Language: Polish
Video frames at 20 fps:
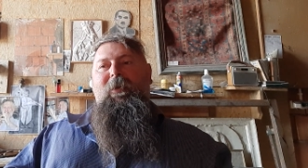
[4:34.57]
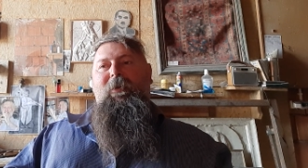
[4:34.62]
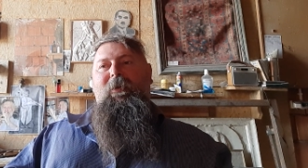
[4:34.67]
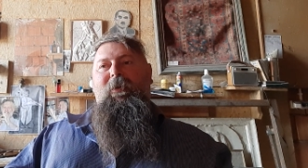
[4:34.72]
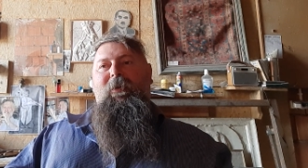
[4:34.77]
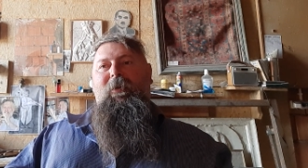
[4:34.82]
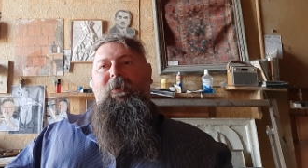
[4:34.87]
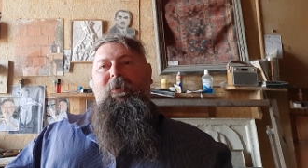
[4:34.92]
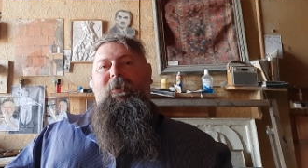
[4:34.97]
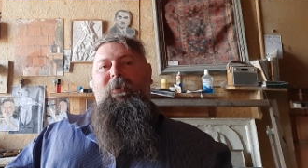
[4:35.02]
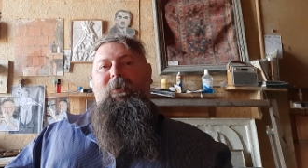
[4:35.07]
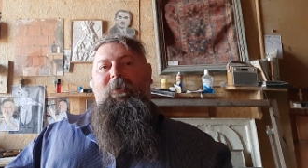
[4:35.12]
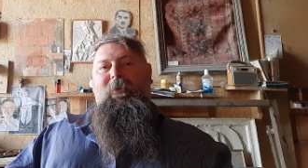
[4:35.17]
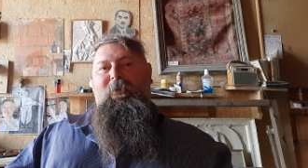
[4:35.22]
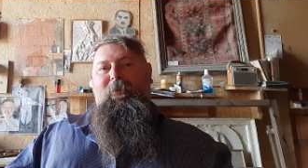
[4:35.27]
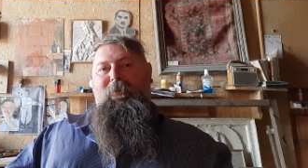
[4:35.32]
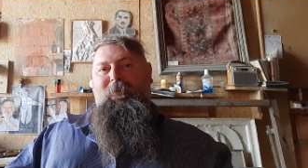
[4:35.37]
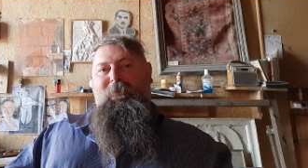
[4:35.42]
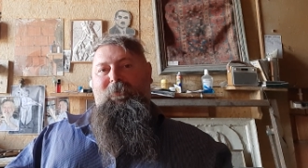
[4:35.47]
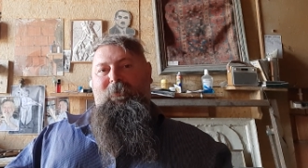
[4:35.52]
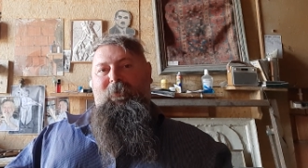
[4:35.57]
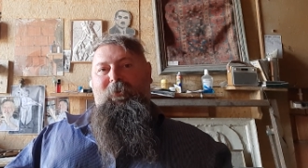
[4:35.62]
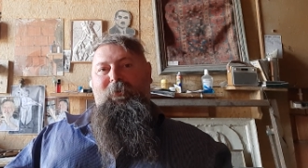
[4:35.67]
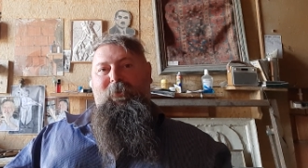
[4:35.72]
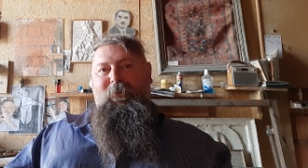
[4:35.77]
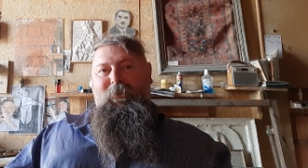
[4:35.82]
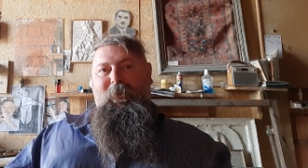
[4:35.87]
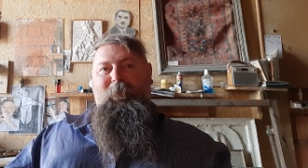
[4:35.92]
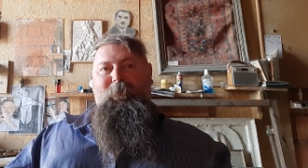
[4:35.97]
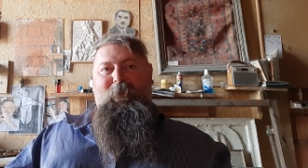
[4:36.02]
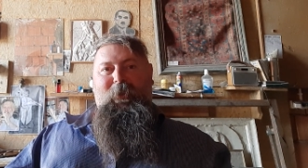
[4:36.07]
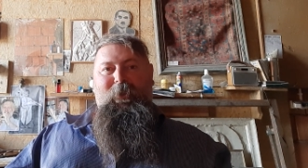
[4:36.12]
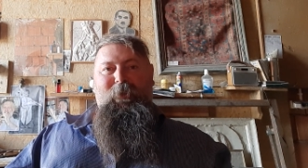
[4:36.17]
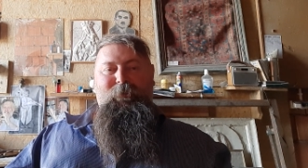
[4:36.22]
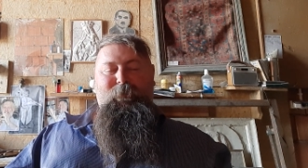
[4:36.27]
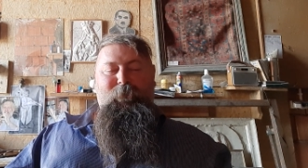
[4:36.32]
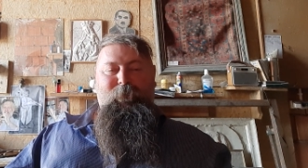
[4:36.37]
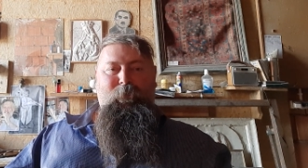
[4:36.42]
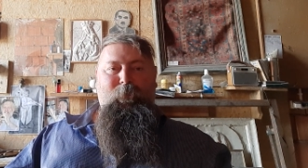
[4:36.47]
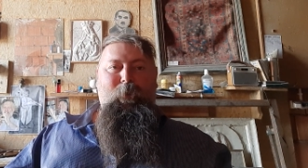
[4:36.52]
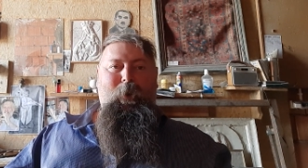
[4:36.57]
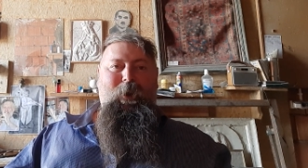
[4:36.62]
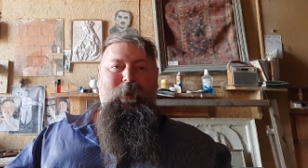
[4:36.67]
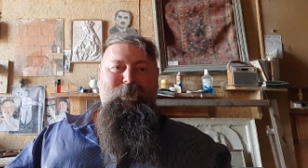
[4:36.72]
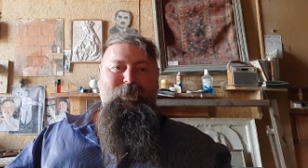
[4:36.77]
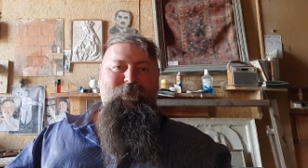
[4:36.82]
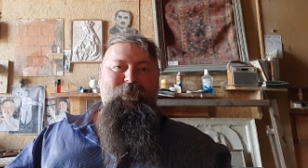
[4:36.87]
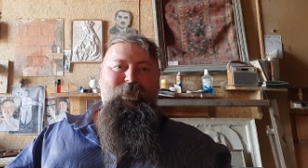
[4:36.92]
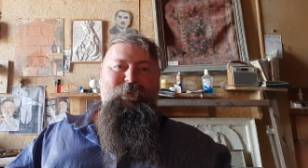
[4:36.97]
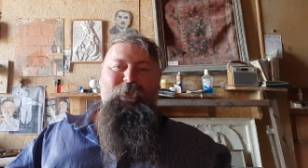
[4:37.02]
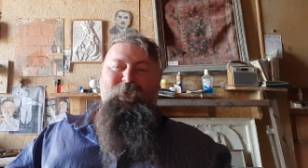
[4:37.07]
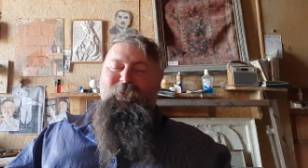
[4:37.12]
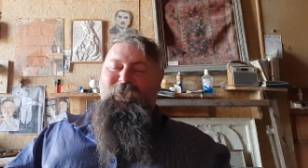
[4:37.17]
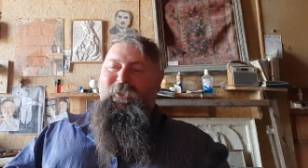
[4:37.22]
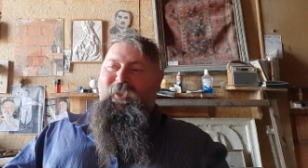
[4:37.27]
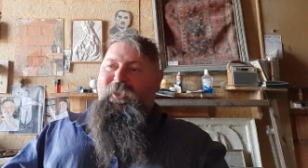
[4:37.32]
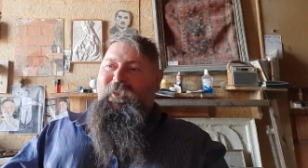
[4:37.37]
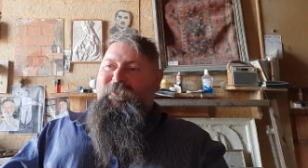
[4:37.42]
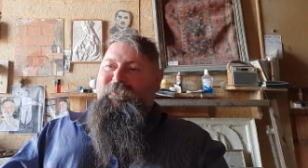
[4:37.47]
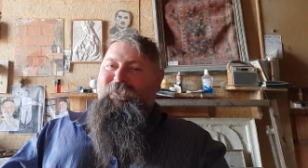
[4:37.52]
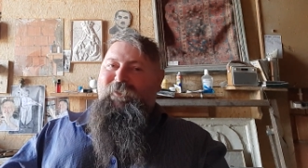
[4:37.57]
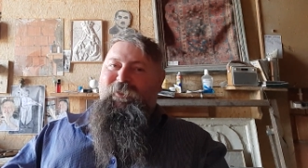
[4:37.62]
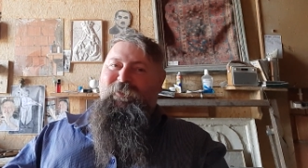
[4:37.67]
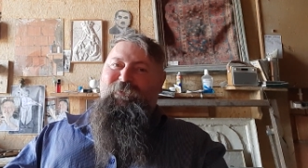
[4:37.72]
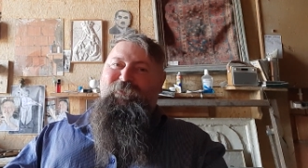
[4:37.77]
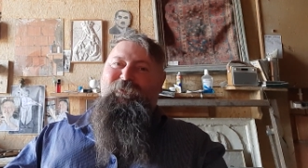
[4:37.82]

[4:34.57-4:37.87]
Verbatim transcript: yy, oni są teraz u władzy, to nie jest, to,